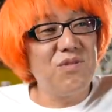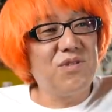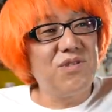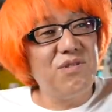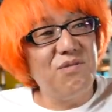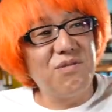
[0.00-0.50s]

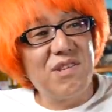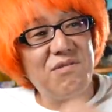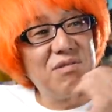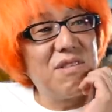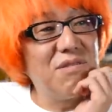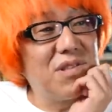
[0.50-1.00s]
授業を聞
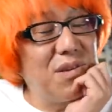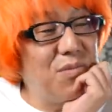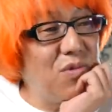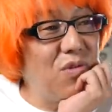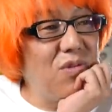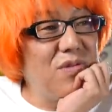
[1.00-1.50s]
くって言って
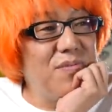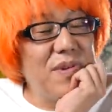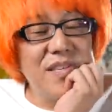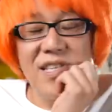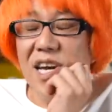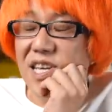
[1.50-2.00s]
も、まあ、
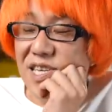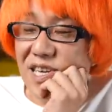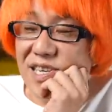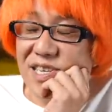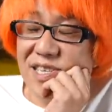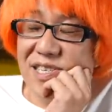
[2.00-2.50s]
いやいや
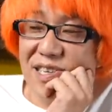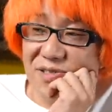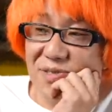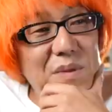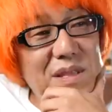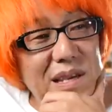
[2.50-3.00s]
聞いて
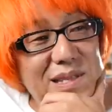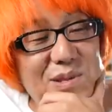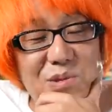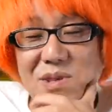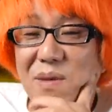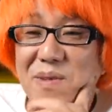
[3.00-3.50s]
る、まあ、テスト
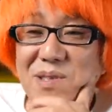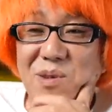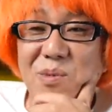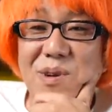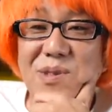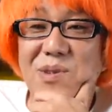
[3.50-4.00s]
のために
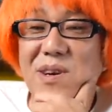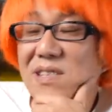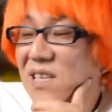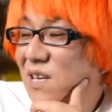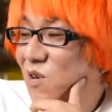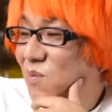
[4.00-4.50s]
覚えるとか
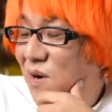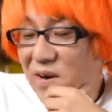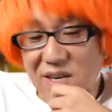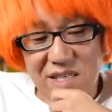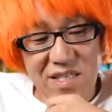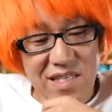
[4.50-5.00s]
ね、こう
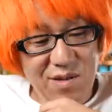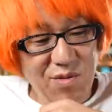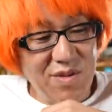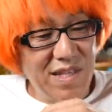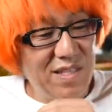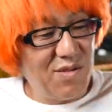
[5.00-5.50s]
周りにこ
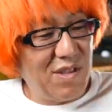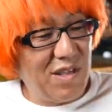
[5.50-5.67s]
うテスト